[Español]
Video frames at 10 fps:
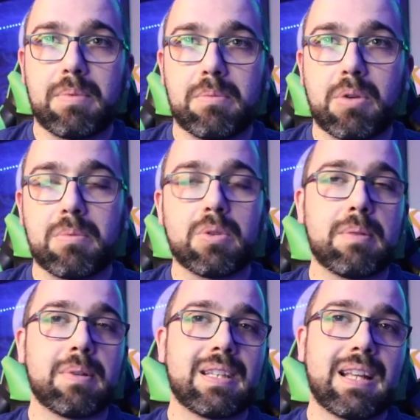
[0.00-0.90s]
pero Pokémon
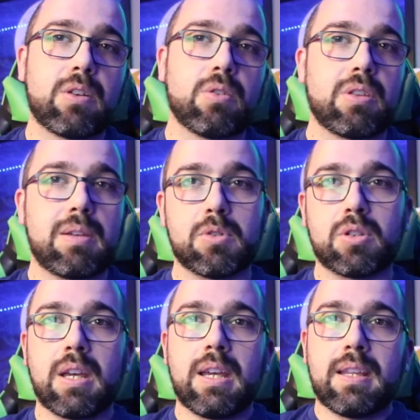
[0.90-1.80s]
Diamante ya la
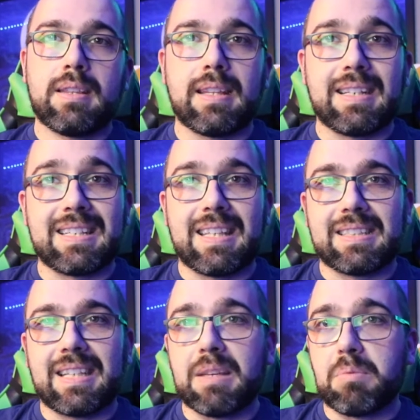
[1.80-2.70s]
conocíamos de
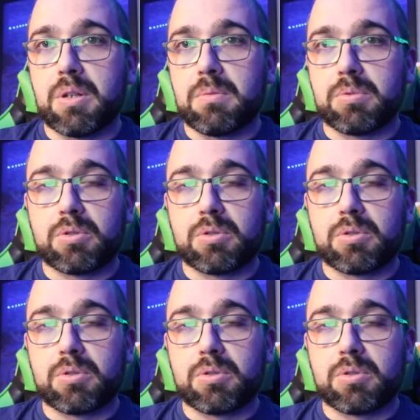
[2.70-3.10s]
3DS y bueno,